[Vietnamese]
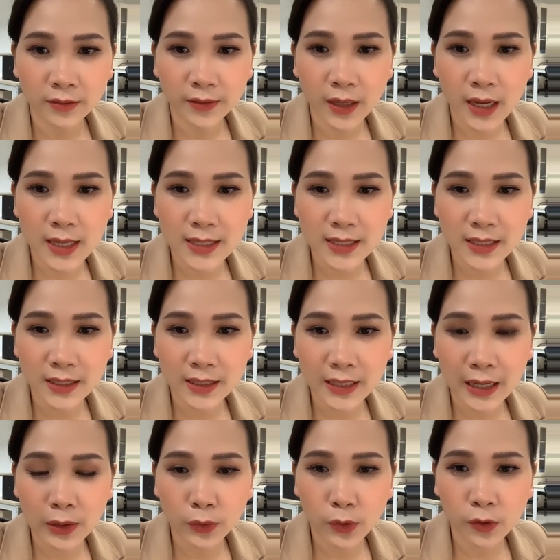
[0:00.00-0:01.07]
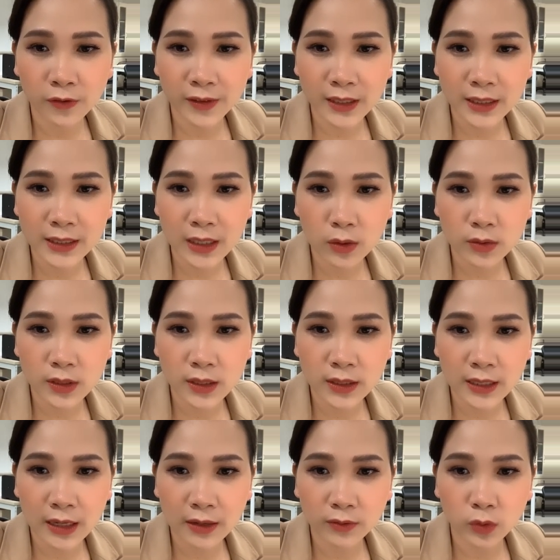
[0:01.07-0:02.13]
Vâng ạ, xin chào Đỗ Văn Trọng, xin
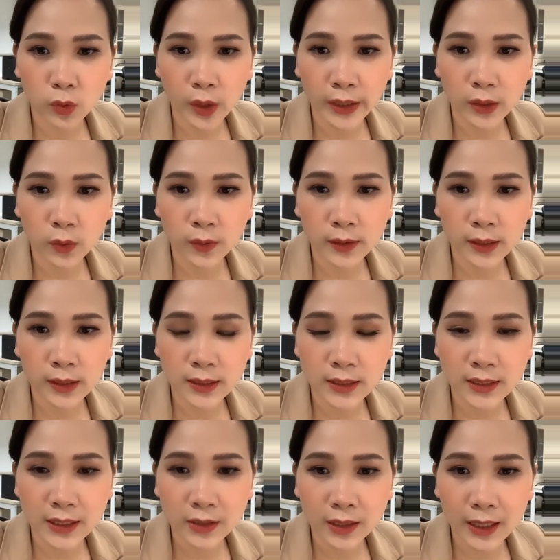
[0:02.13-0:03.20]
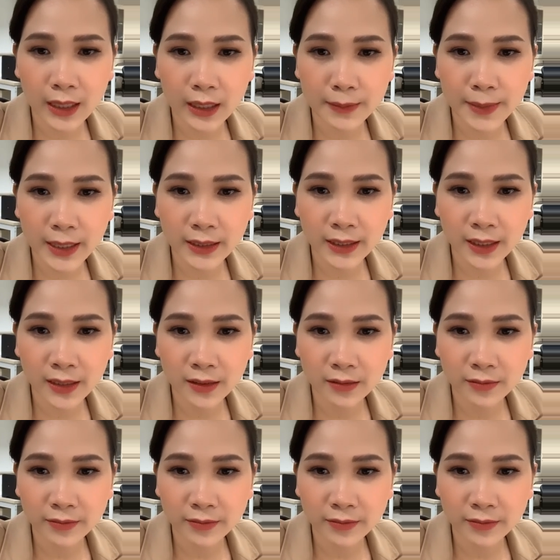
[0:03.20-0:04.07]
chào Vũ Anh Huy, xin chào tất cả các bạn nhé.